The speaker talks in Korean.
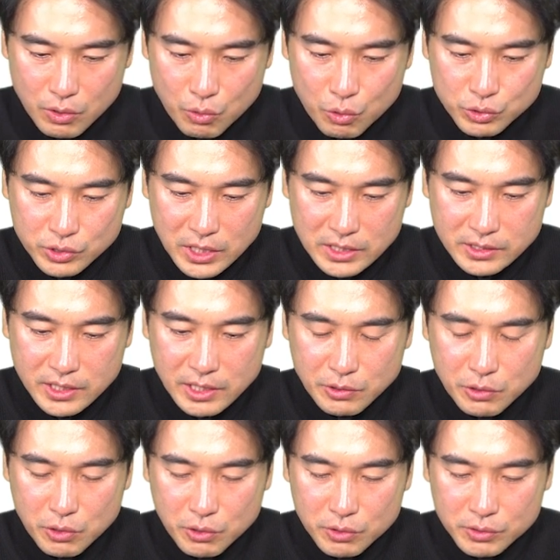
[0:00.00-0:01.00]
오산
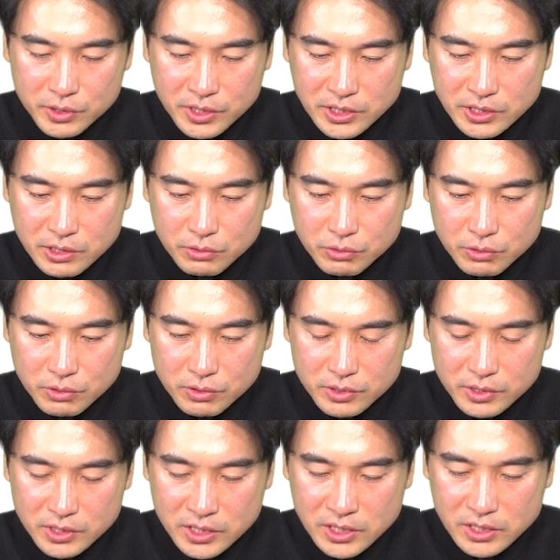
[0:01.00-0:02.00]
세교 2지구,
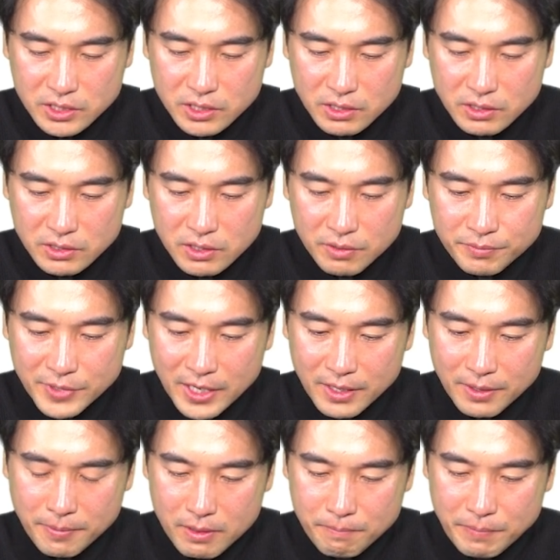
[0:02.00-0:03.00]
인천
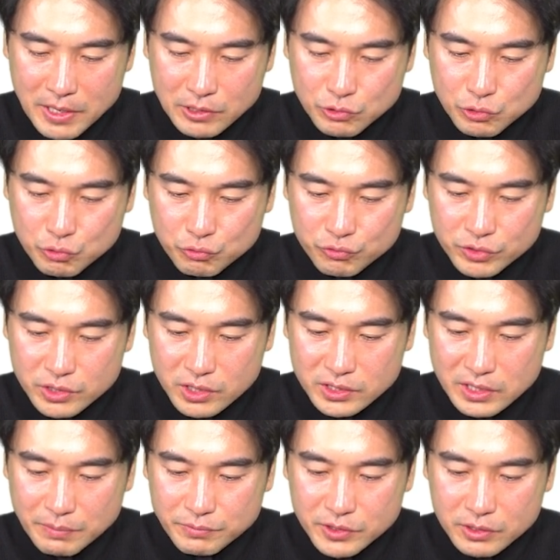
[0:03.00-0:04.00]
검단, 파주 운정
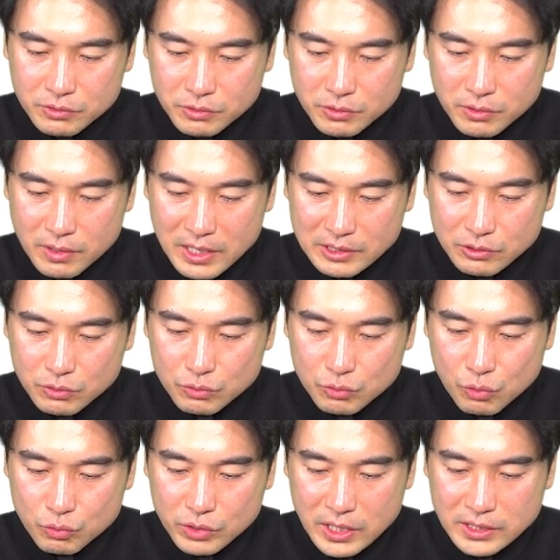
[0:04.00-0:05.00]
3지구, 화성
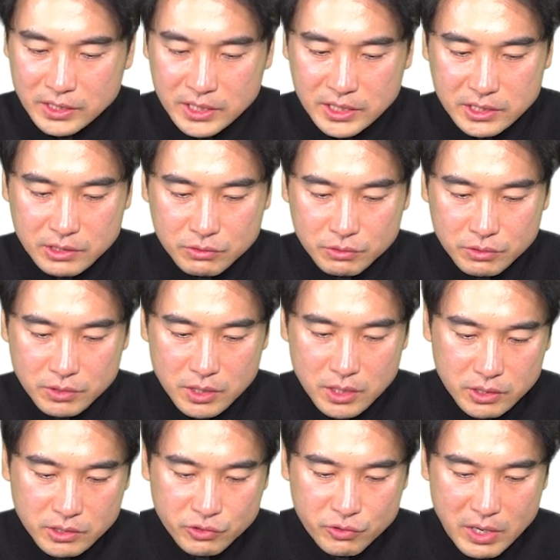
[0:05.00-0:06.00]
동탄 2지구,
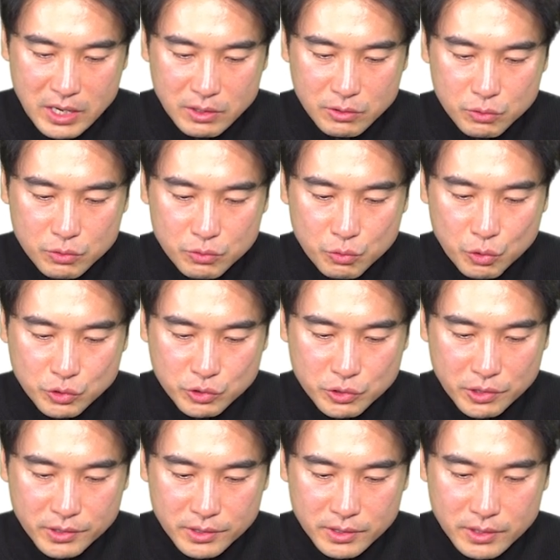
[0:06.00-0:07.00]
의왕
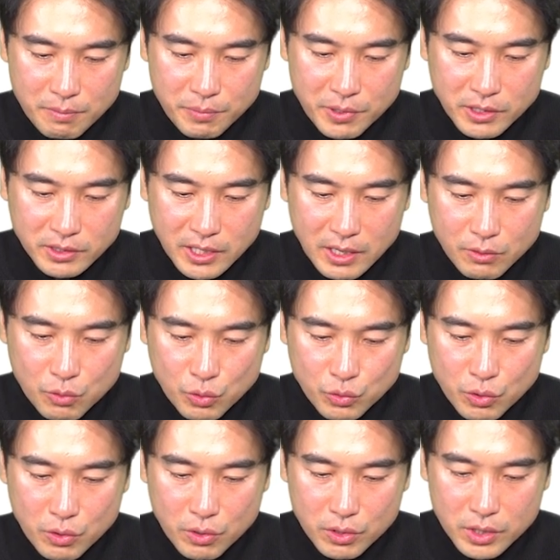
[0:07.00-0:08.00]
고촌 평택
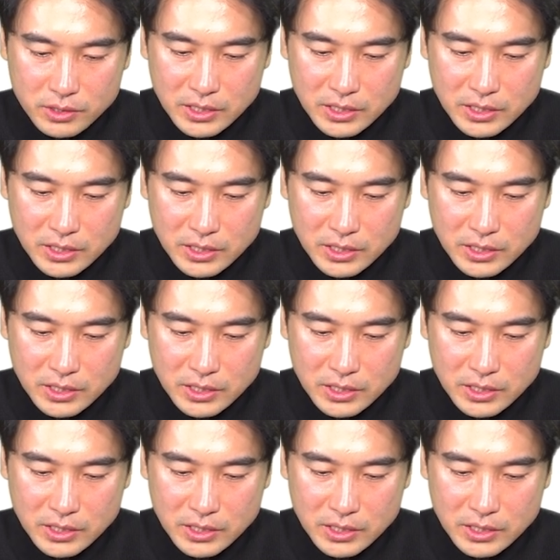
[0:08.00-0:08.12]
고도.